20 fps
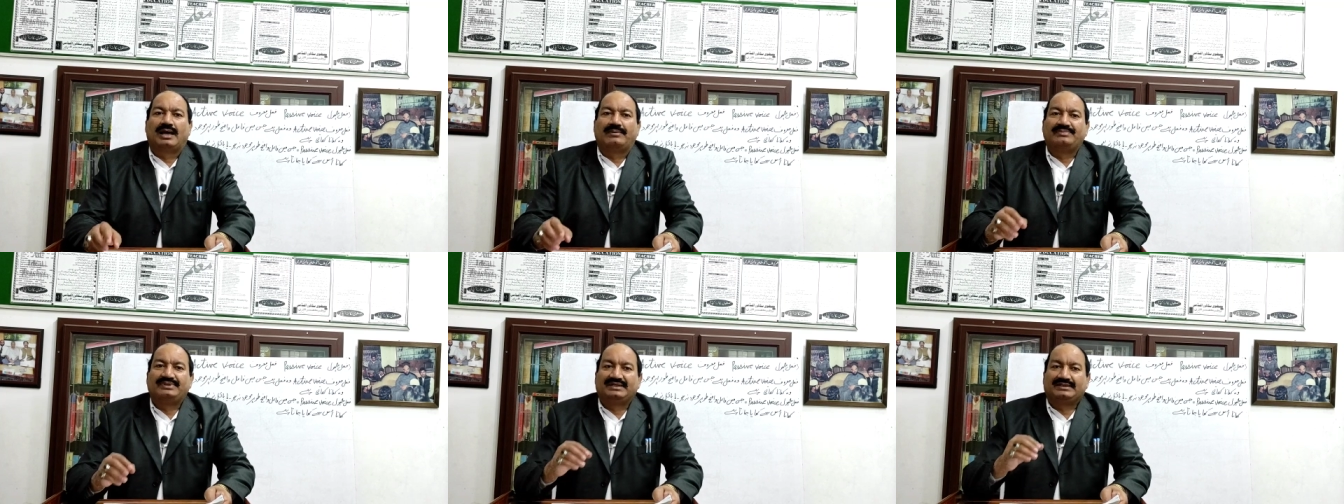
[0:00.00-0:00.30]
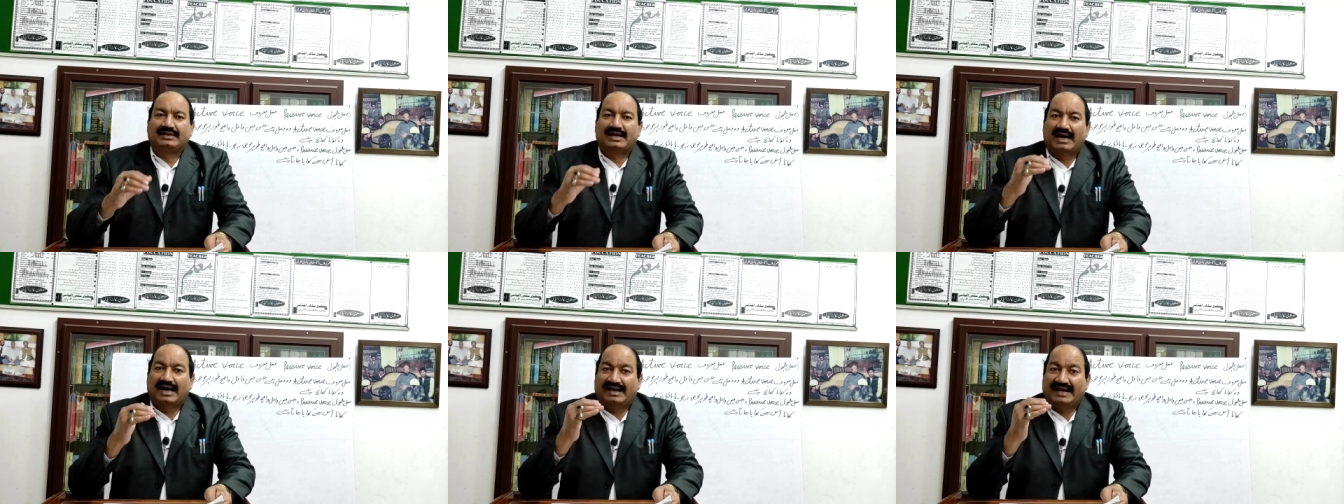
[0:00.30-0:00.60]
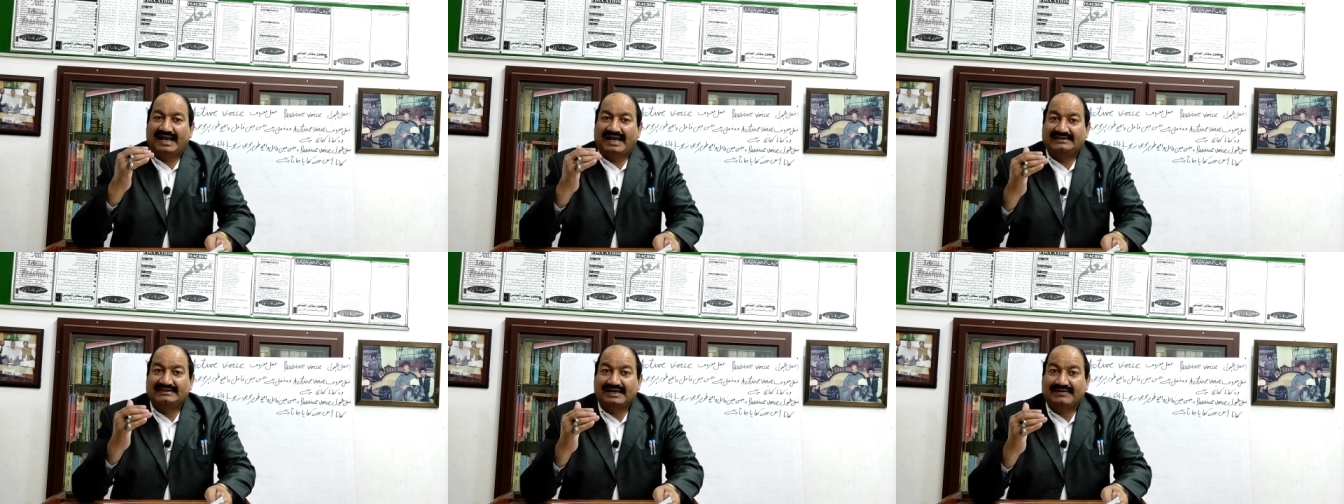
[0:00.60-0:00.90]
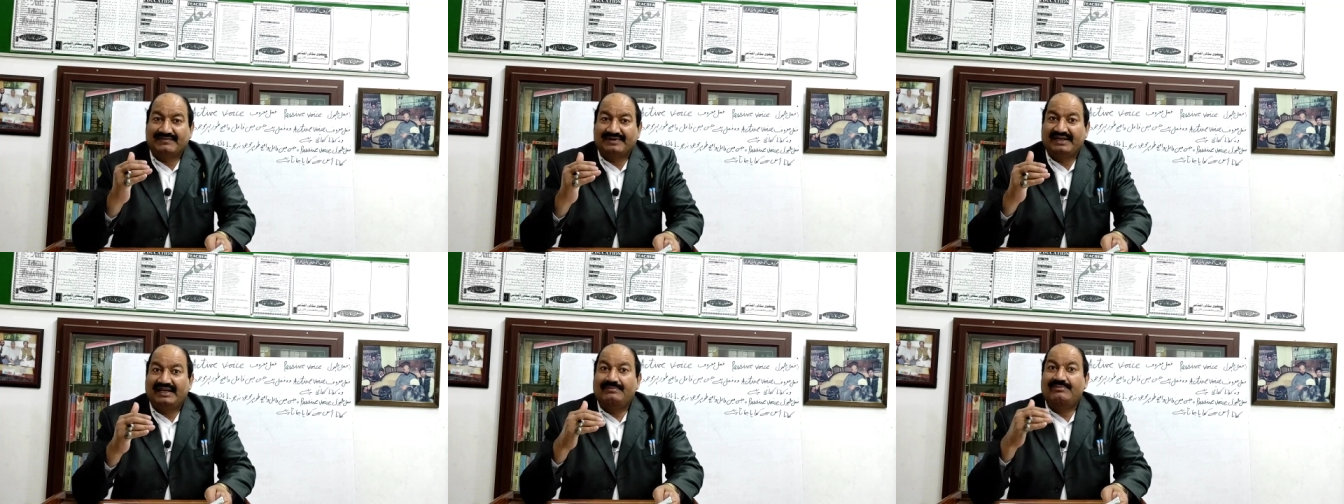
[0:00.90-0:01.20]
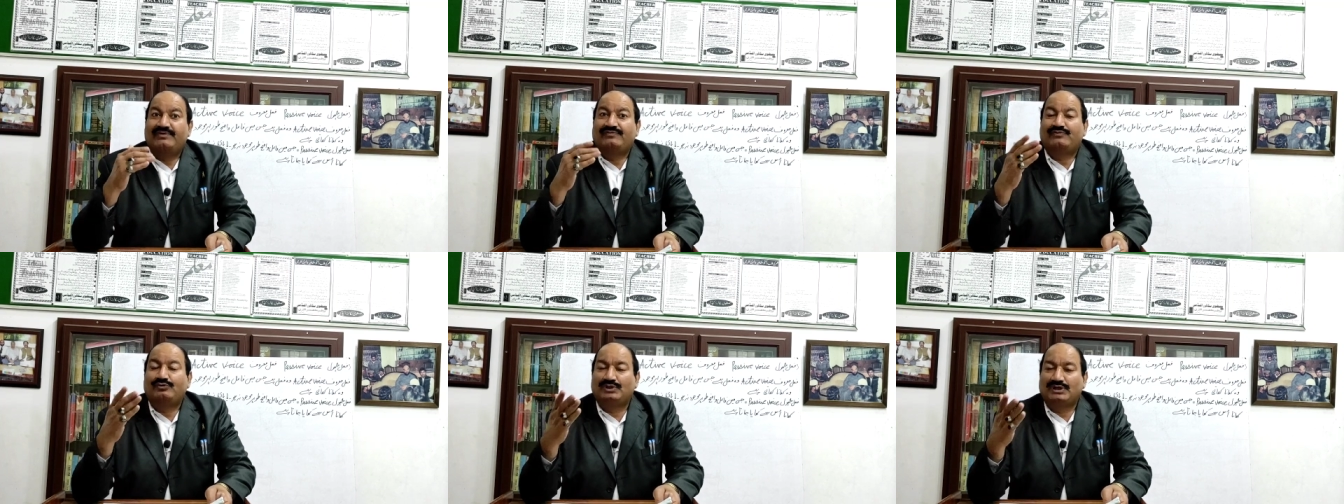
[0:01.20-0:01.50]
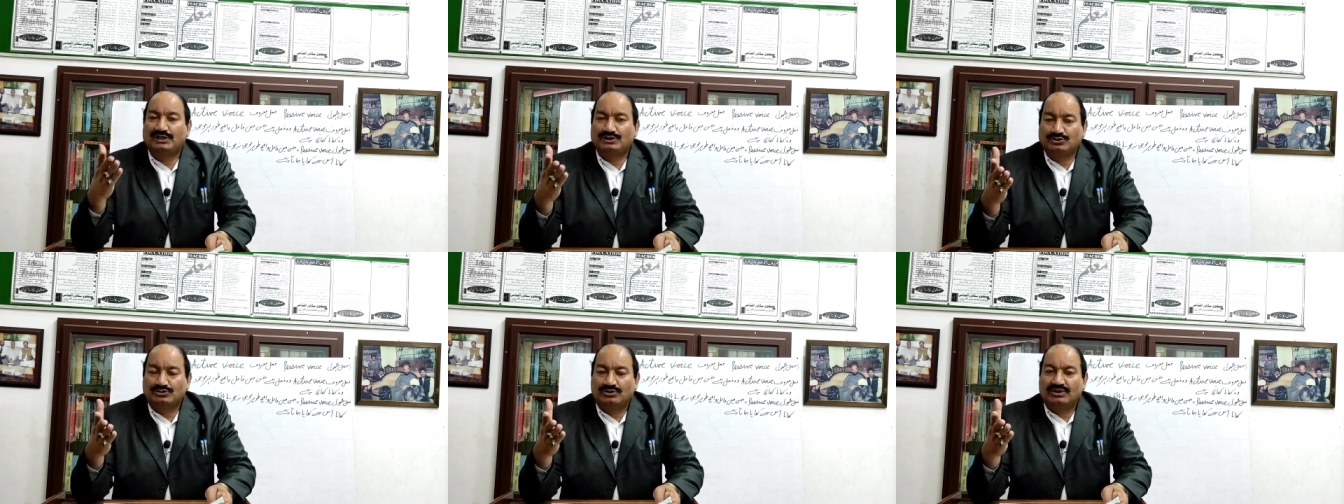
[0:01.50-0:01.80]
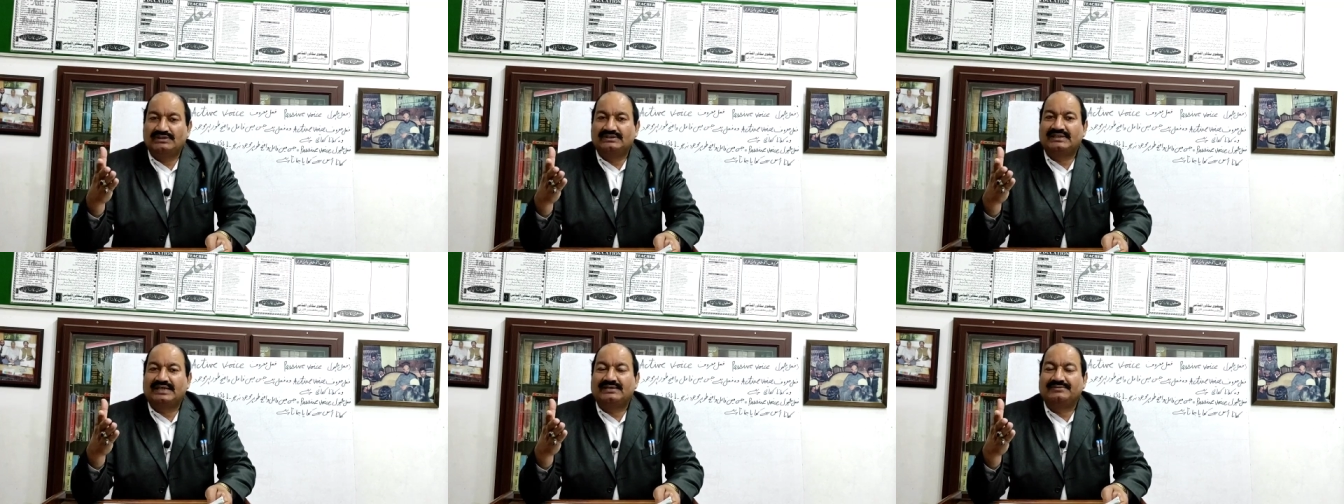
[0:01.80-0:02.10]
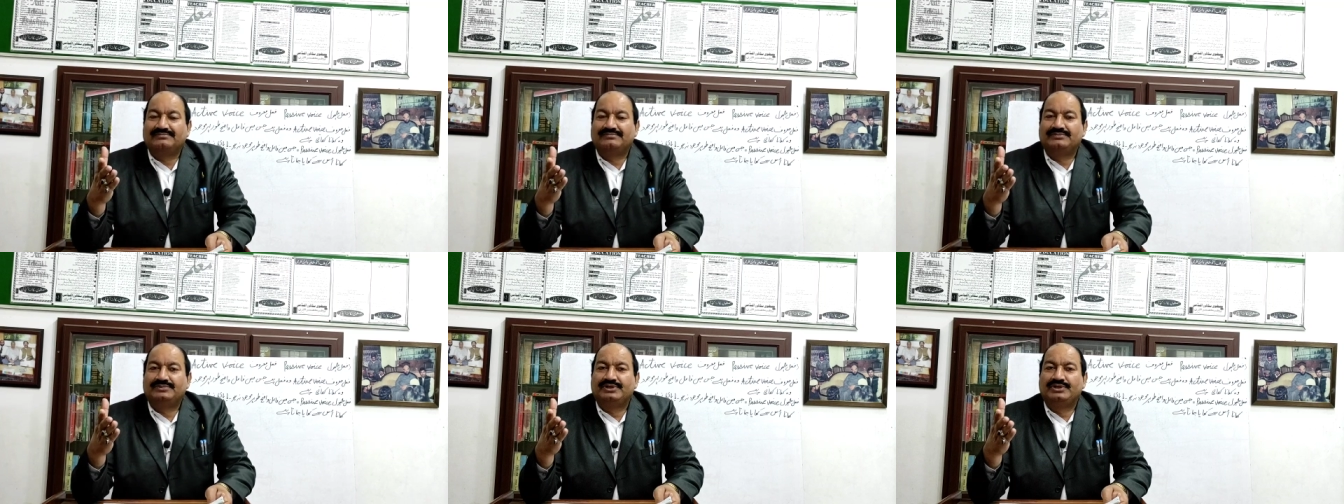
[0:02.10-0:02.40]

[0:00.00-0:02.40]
अब ये खाना ऐसा फेल है मफूल की ज़रूरत है